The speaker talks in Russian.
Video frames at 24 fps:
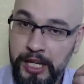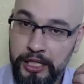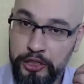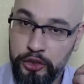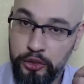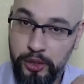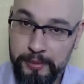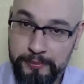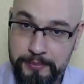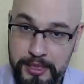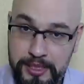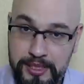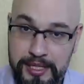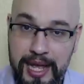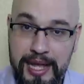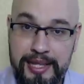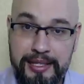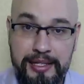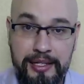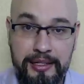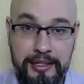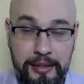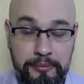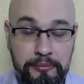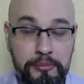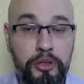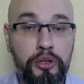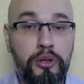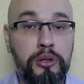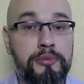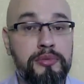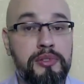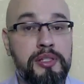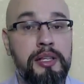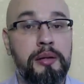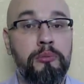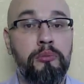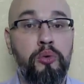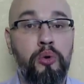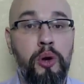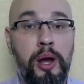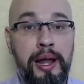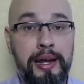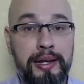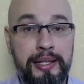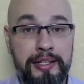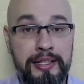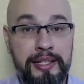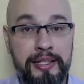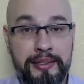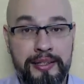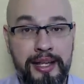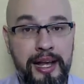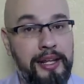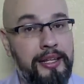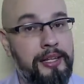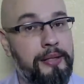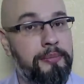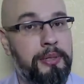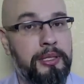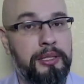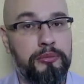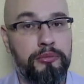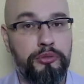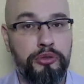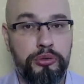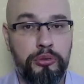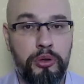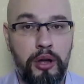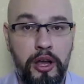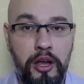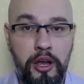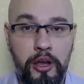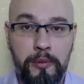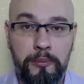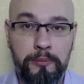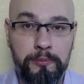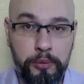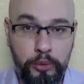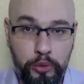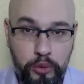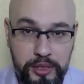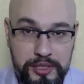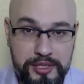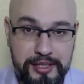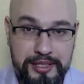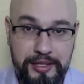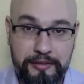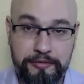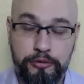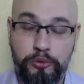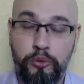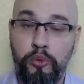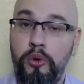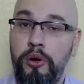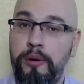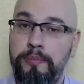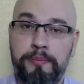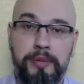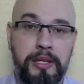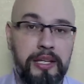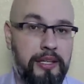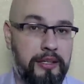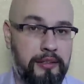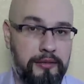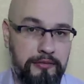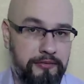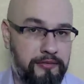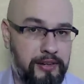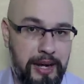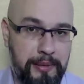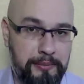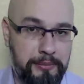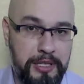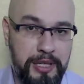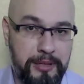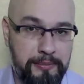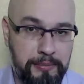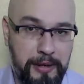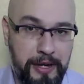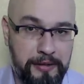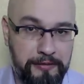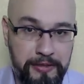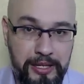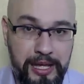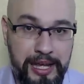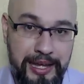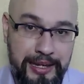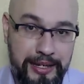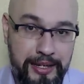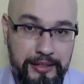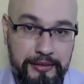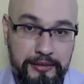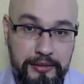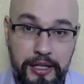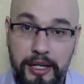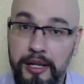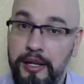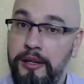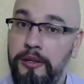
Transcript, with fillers: Но обязательно берем с собой оригиналы, потому что просто в копии вам не поверят.